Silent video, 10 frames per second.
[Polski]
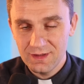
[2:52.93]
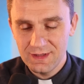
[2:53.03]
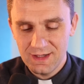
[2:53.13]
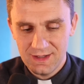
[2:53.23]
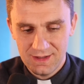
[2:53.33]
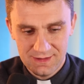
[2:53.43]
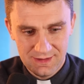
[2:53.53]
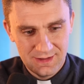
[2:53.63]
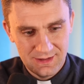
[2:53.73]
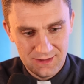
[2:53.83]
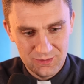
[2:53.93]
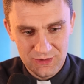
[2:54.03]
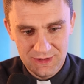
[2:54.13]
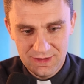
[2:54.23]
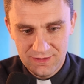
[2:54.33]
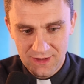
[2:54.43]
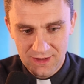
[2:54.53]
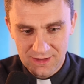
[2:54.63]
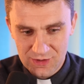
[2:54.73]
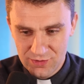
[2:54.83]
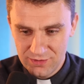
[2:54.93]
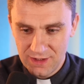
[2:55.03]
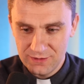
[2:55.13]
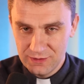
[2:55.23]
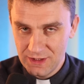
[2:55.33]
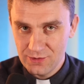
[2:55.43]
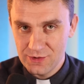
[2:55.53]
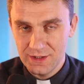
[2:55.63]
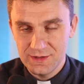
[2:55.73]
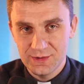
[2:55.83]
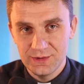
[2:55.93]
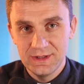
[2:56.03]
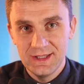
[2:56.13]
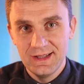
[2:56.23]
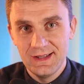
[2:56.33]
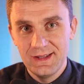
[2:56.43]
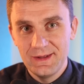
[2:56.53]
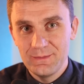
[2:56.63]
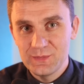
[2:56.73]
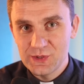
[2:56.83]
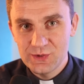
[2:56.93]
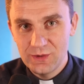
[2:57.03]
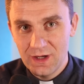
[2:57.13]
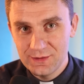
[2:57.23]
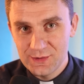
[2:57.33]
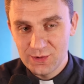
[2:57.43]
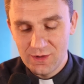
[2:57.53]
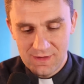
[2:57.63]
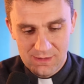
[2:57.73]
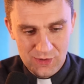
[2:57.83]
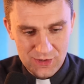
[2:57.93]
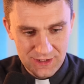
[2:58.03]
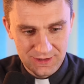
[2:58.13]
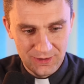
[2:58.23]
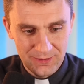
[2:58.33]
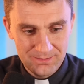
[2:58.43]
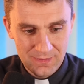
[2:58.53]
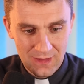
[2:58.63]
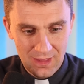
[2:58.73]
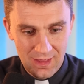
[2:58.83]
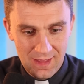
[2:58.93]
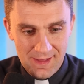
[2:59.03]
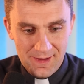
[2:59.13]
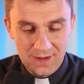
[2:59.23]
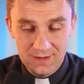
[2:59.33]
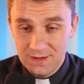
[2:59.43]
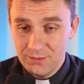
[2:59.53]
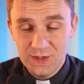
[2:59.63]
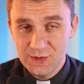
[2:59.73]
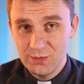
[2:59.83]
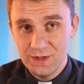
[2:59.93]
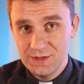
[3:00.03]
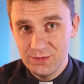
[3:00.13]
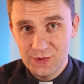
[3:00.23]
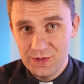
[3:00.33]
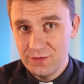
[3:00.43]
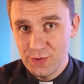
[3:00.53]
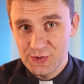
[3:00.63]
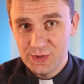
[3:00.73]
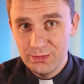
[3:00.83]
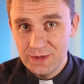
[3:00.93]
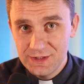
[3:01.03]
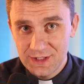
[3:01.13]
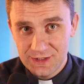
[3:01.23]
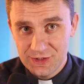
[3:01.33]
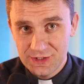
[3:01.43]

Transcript: na, na modlitwie, na czuwaniu, na różańcu, przy słuchaniu Słowa Bożego E, na miejscu będzie możliwość zdobycia